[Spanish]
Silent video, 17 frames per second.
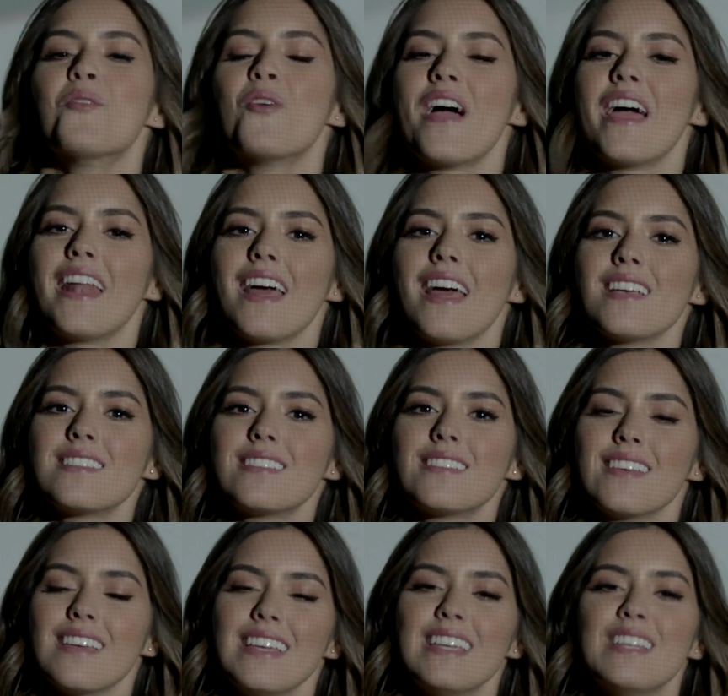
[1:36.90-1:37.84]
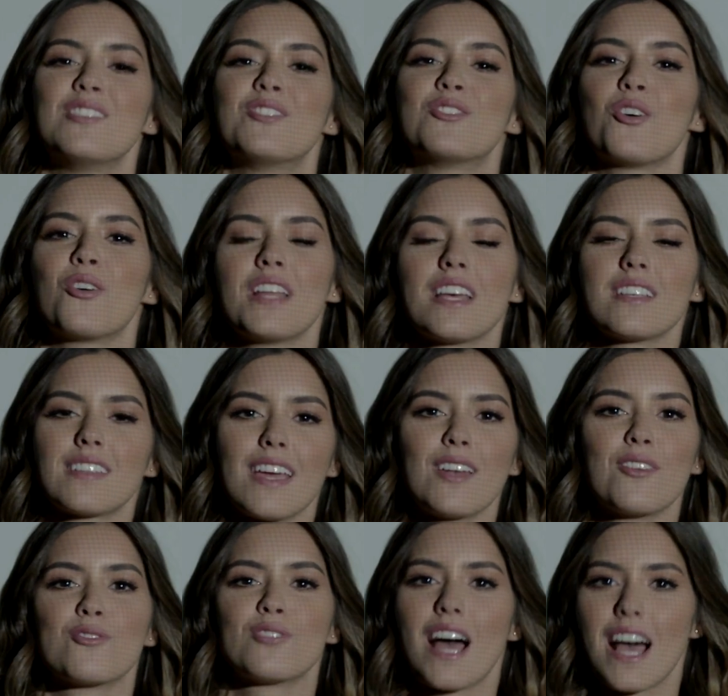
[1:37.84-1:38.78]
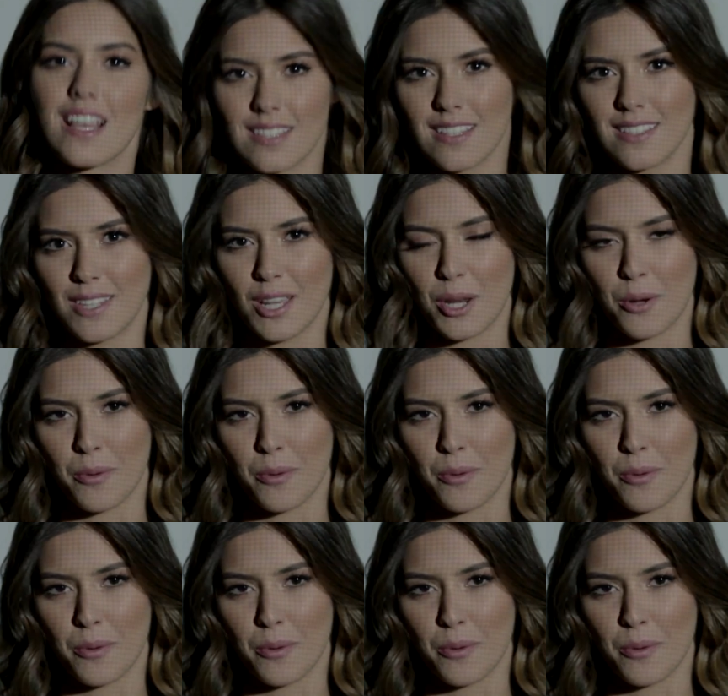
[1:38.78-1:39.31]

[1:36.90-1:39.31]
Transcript: Mujeres, historias que nos hacen